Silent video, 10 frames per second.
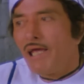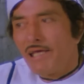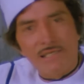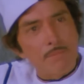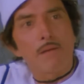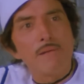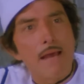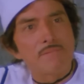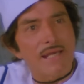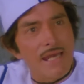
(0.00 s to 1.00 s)
ये जब कभी
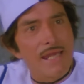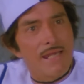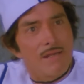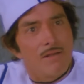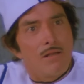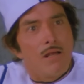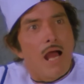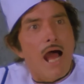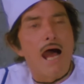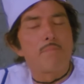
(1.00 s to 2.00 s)
भी आपसे कहें
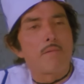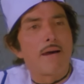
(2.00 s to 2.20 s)
आप